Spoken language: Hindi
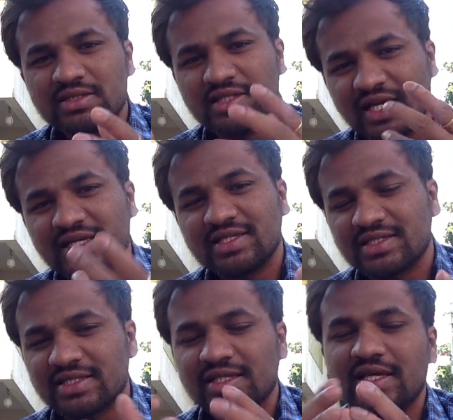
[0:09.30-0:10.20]
जाया जा
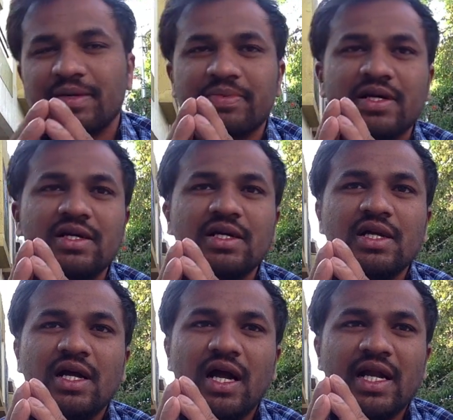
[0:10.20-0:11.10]
सकता है आपका
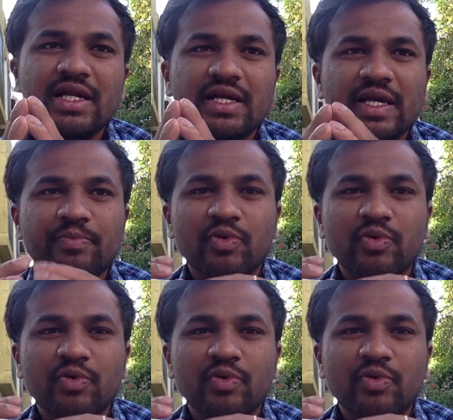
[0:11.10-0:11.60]
एंड एक